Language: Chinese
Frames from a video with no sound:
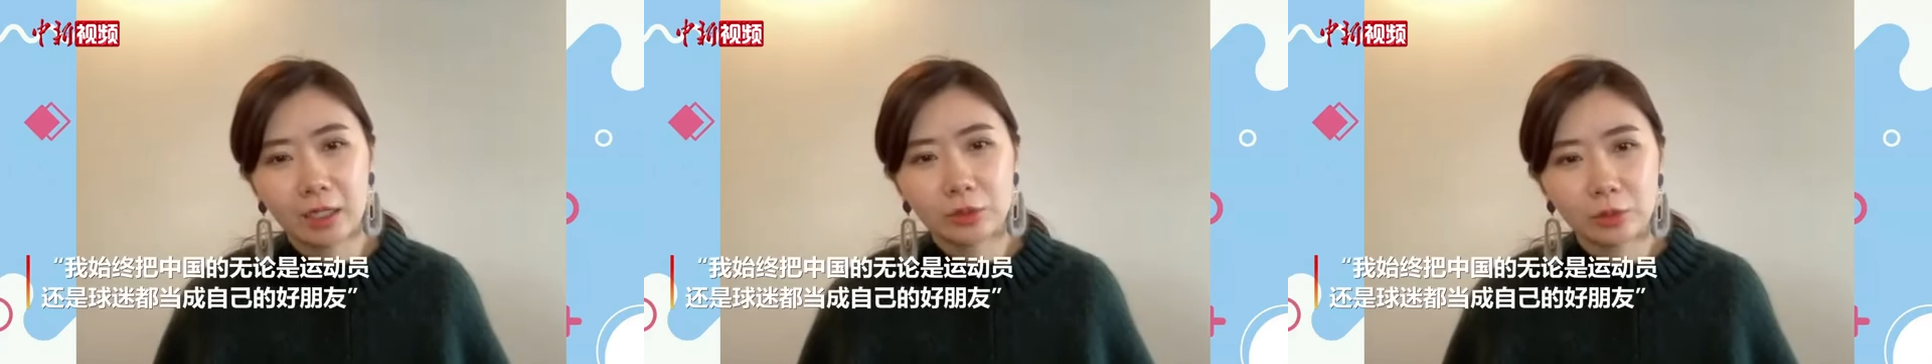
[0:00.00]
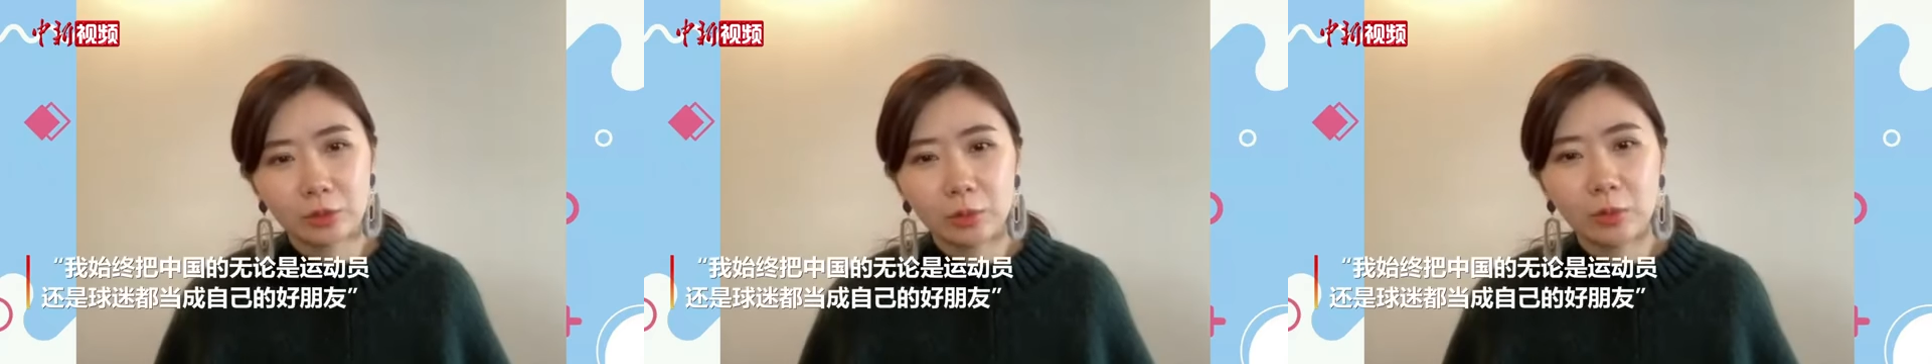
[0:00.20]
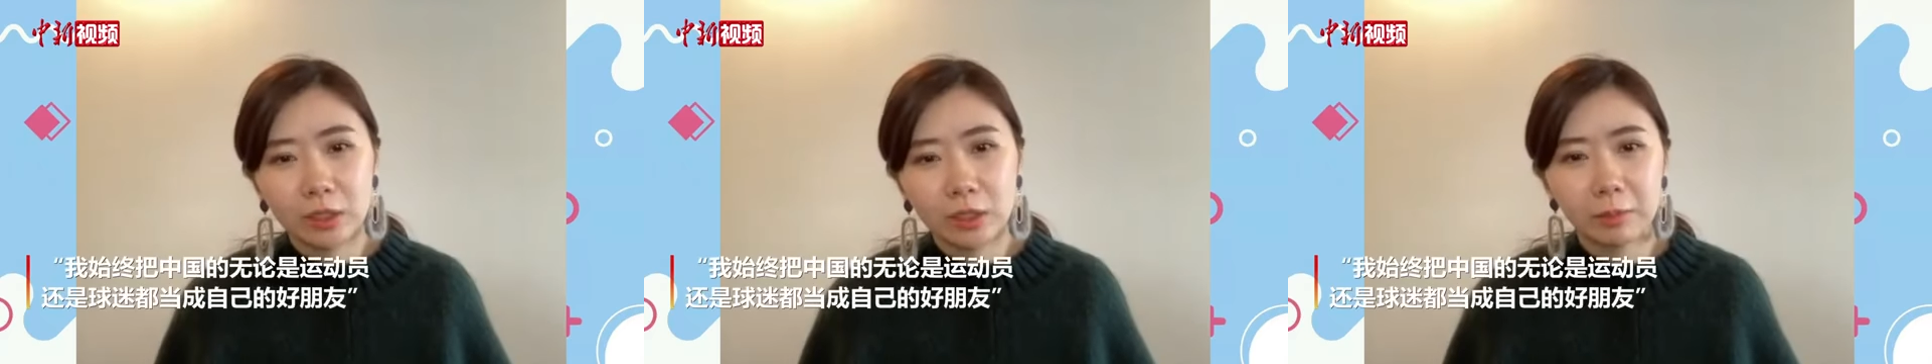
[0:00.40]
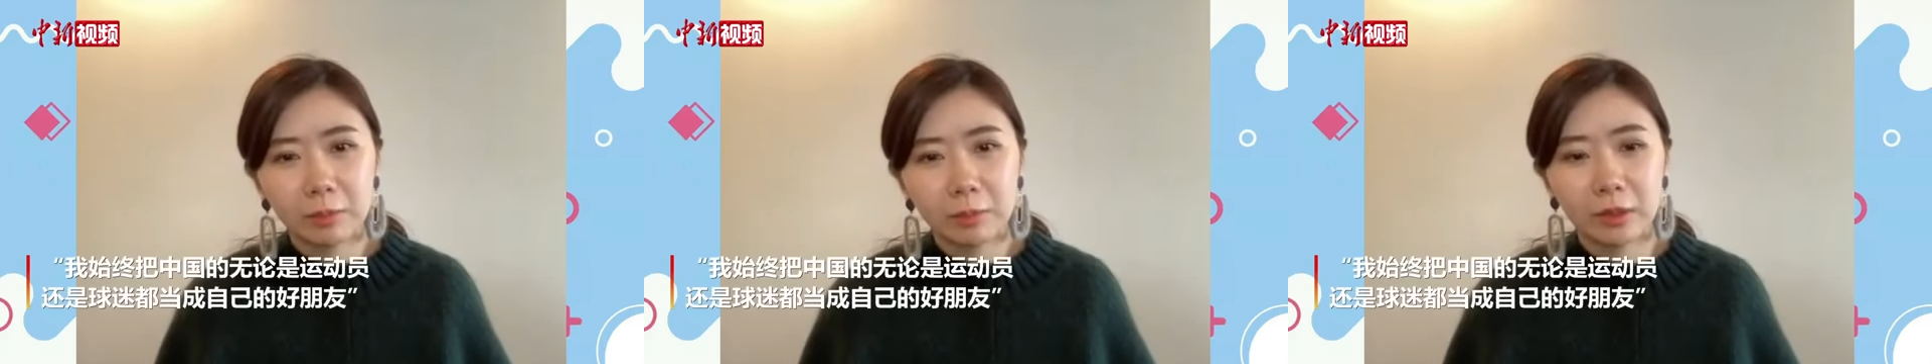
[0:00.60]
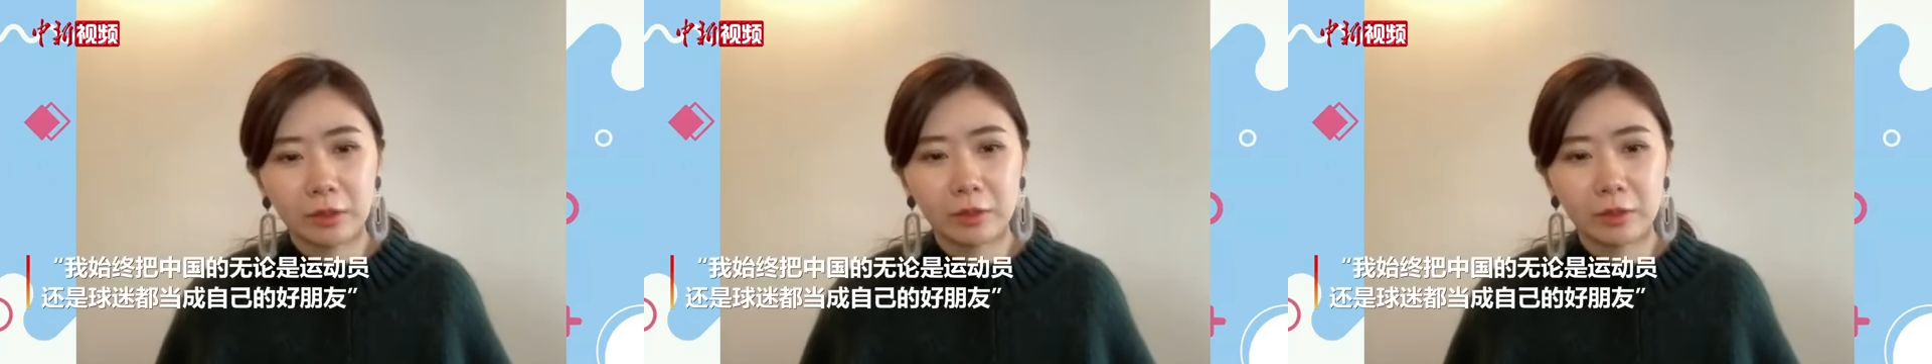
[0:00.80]
中国的
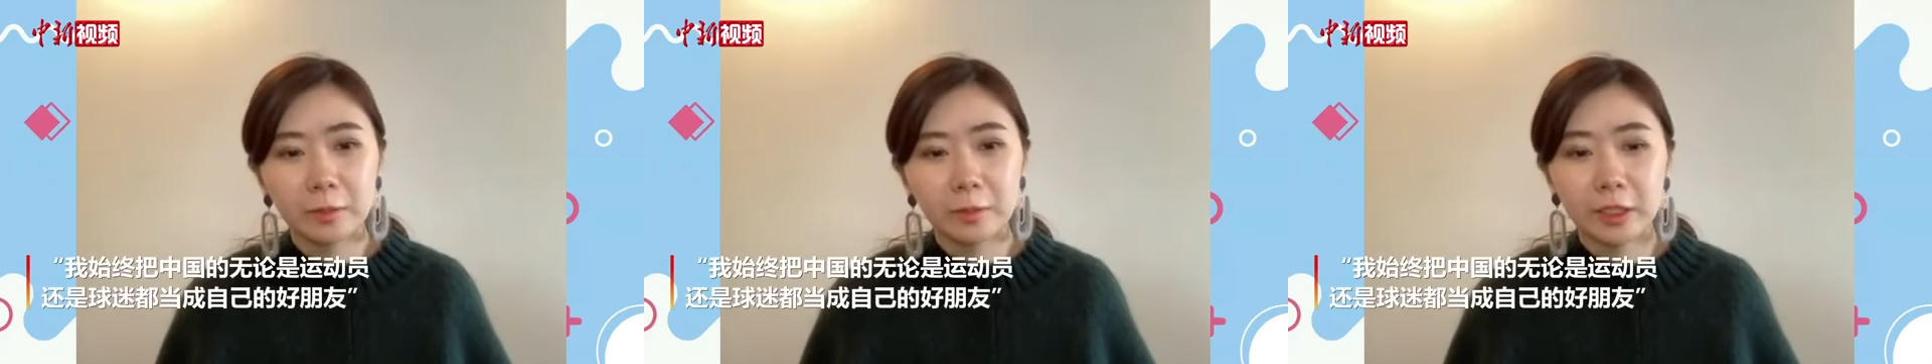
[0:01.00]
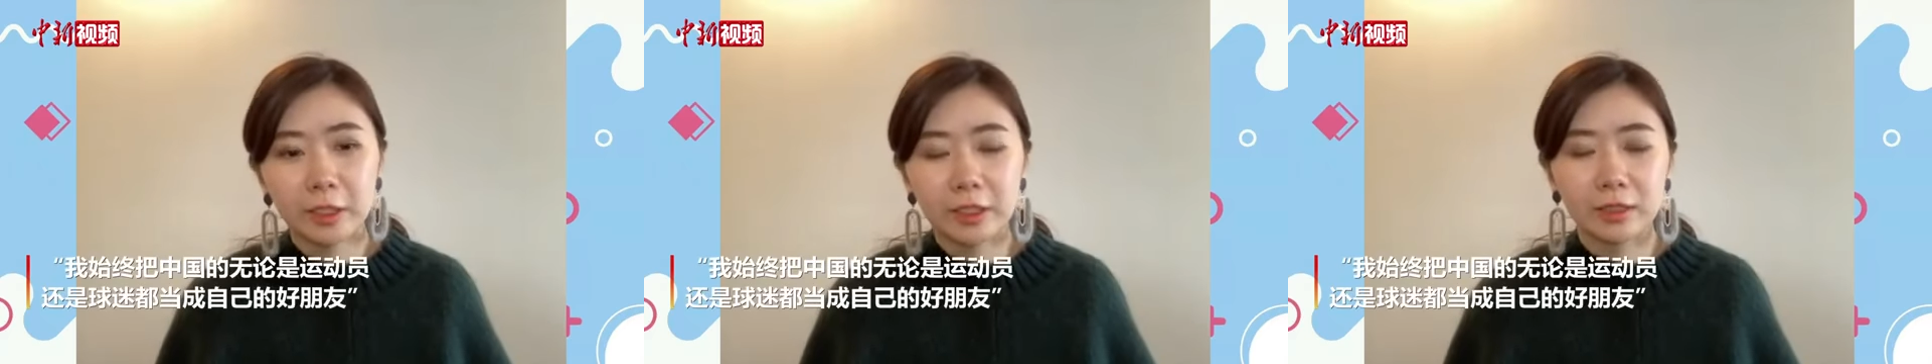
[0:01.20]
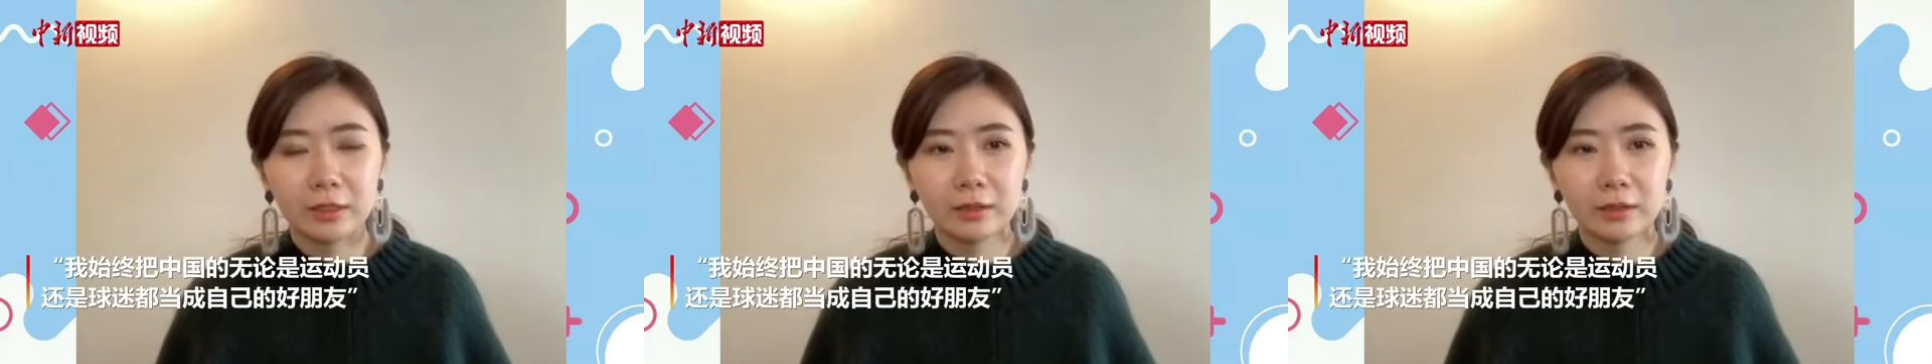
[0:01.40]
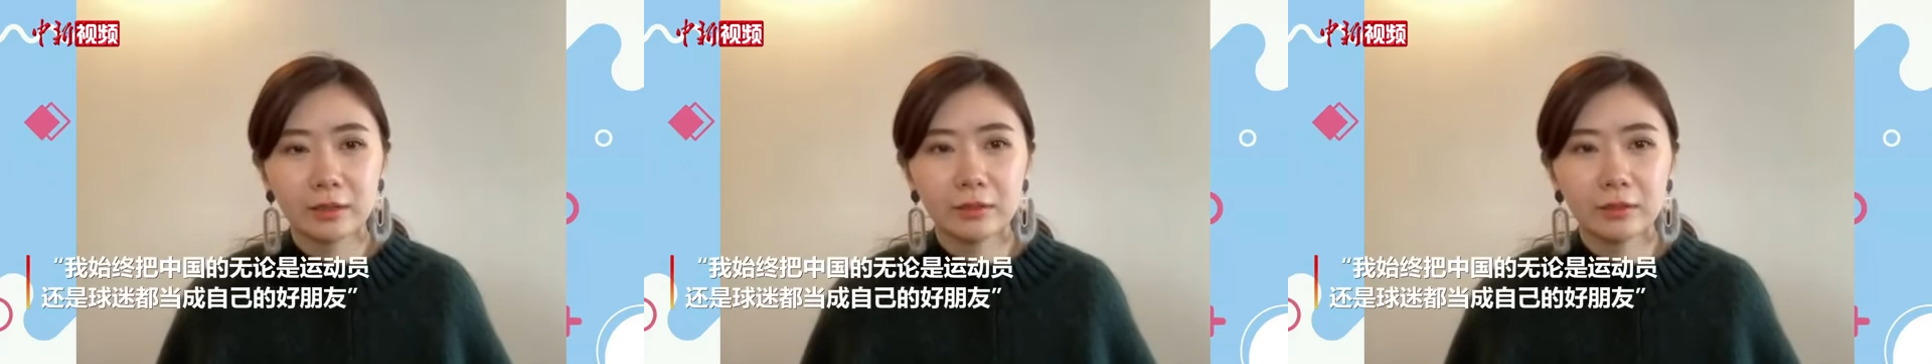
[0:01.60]
朋友们